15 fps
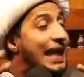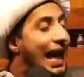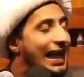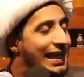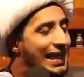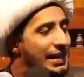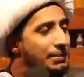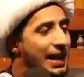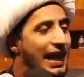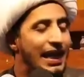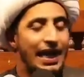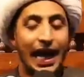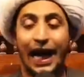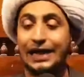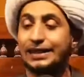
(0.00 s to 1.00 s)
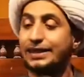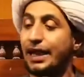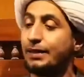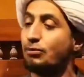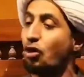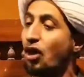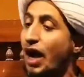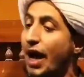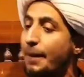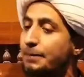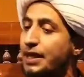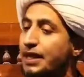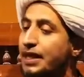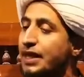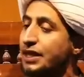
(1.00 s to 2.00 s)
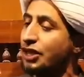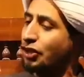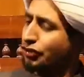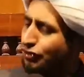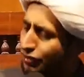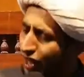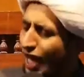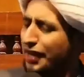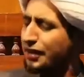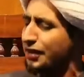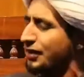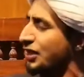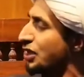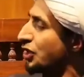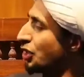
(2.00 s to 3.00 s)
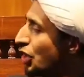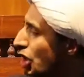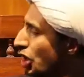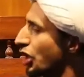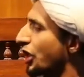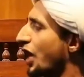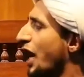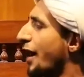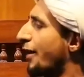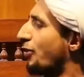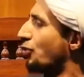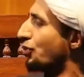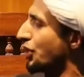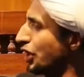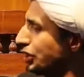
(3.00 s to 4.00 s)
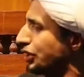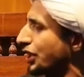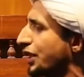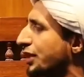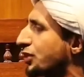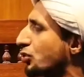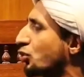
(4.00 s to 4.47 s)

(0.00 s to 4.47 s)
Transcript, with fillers: لها قيمة حتى المقابل يضطر يقرأ ويدرس